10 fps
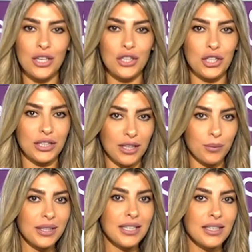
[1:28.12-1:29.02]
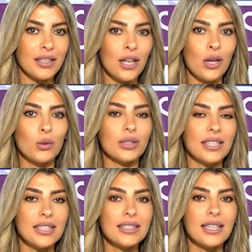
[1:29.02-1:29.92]
شاشتها كبيره
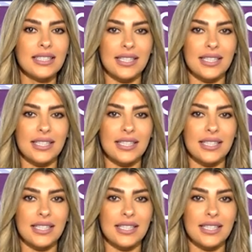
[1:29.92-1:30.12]
وطريقتها كتير